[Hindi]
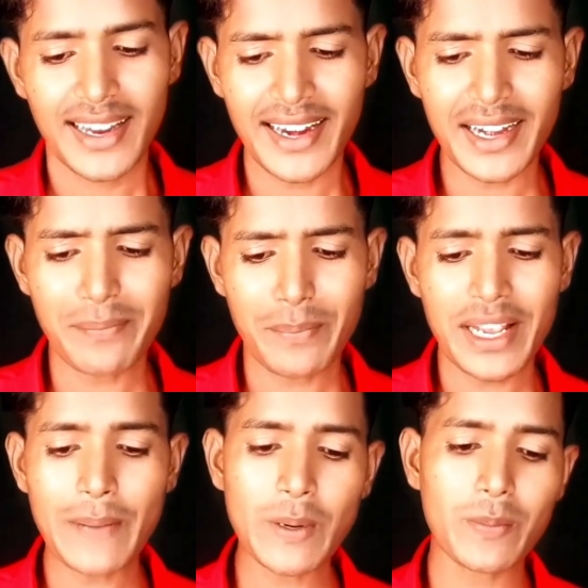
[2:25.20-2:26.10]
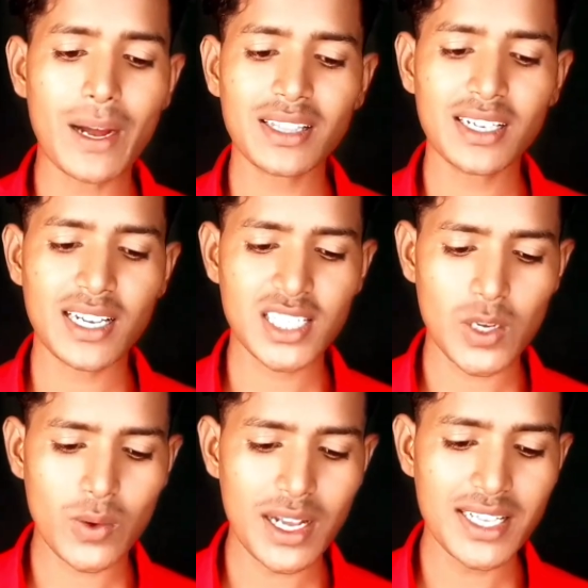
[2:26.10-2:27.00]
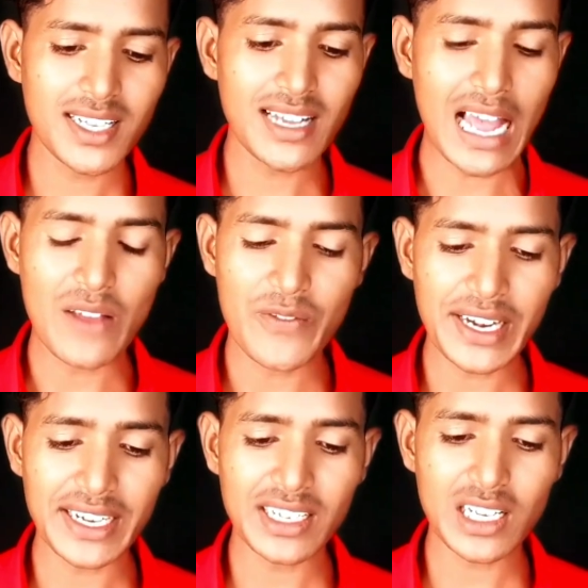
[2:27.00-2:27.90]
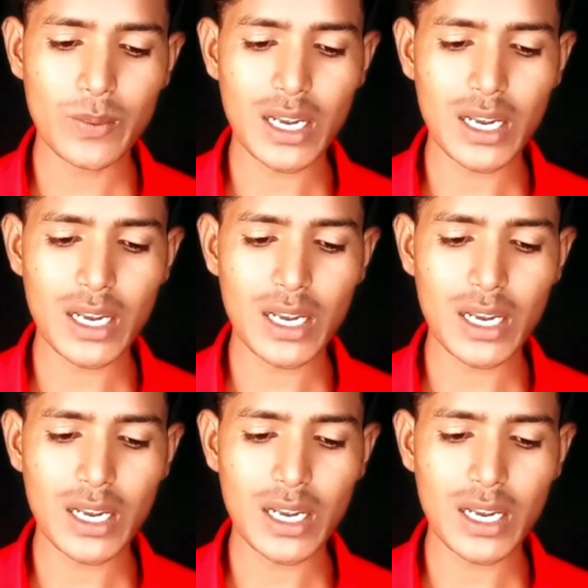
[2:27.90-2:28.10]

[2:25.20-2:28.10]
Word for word: एंड मैं यहाँ पर बात करना चाहूँगा इसकी आईपी रेटिंग के